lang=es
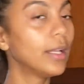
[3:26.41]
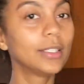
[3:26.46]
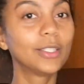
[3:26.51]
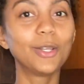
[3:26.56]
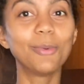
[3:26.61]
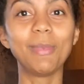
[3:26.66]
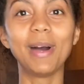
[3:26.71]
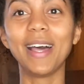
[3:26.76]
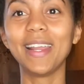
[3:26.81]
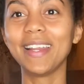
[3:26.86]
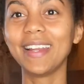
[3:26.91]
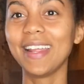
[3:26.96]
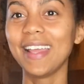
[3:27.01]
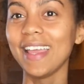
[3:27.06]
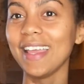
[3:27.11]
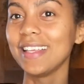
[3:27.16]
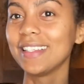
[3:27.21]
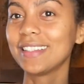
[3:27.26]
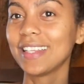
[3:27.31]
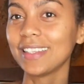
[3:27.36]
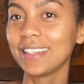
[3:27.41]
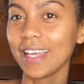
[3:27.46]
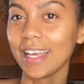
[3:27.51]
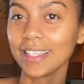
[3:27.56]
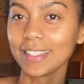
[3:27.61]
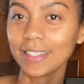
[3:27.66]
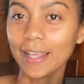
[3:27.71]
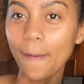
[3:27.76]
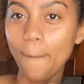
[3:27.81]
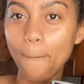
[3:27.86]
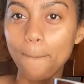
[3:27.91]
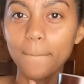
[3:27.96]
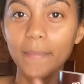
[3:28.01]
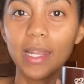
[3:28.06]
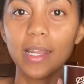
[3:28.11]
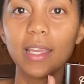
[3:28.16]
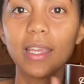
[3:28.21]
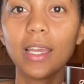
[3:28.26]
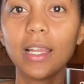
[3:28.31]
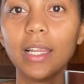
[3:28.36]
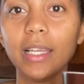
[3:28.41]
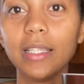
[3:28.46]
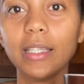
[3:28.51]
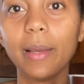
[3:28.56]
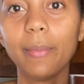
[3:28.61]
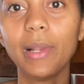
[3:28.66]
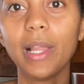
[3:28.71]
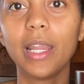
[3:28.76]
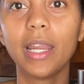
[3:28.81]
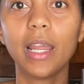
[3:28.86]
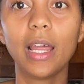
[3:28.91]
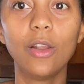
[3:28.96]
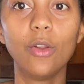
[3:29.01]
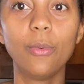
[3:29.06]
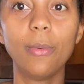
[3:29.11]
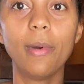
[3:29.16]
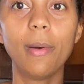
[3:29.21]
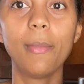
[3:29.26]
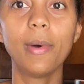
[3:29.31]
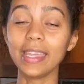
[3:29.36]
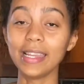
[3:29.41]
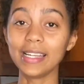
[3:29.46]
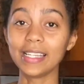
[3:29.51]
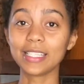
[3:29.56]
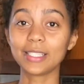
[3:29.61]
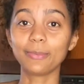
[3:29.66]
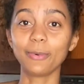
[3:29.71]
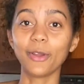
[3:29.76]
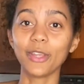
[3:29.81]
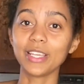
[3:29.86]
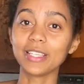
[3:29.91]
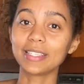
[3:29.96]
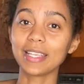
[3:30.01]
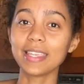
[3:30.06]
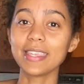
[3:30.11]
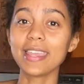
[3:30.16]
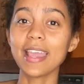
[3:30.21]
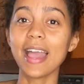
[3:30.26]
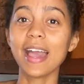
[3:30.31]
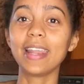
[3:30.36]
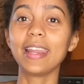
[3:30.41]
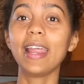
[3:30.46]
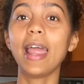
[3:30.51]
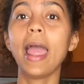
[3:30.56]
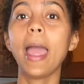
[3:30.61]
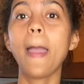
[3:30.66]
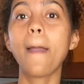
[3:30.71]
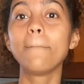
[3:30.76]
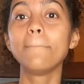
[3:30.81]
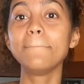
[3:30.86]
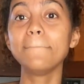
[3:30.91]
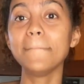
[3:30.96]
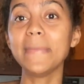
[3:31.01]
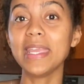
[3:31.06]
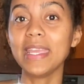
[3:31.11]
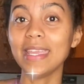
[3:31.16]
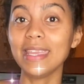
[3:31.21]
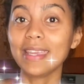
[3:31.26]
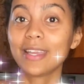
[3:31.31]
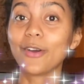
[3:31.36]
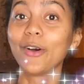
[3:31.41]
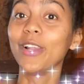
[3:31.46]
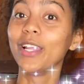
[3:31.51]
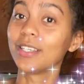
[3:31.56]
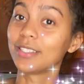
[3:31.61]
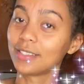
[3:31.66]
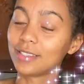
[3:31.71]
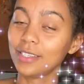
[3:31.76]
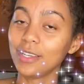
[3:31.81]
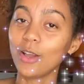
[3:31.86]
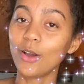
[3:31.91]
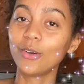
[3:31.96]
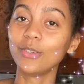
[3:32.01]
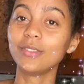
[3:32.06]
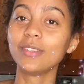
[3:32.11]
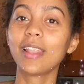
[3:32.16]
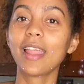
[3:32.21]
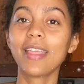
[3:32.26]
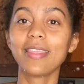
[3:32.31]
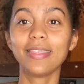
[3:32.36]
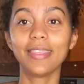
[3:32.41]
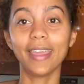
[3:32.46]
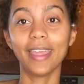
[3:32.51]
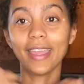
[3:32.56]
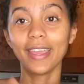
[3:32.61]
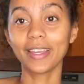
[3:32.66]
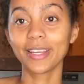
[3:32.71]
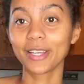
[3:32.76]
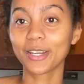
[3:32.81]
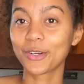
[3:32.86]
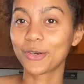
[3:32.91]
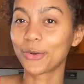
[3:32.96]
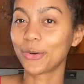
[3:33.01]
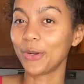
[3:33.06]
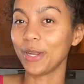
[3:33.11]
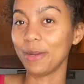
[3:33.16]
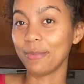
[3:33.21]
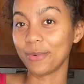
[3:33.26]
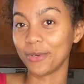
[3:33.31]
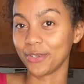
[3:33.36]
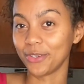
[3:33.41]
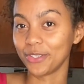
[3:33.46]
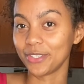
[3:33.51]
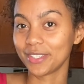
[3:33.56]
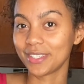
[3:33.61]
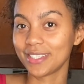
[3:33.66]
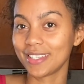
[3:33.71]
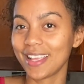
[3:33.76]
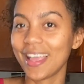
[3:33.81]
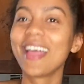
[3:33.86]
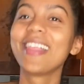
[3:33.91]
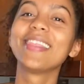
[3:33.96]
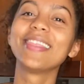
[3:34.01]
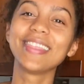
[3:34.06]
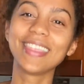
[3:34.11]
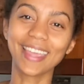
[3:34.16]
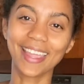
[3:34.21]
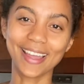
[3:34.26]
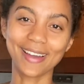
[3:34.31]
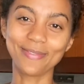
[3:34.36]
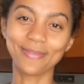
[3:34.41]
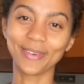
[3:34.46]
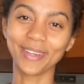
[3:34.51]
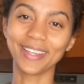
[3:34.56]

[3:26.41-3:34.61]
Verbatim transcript: tomar esta taza, miren qué linda, me la regaló mi mamá. Les voy a enseñar mi colección de creamers de café.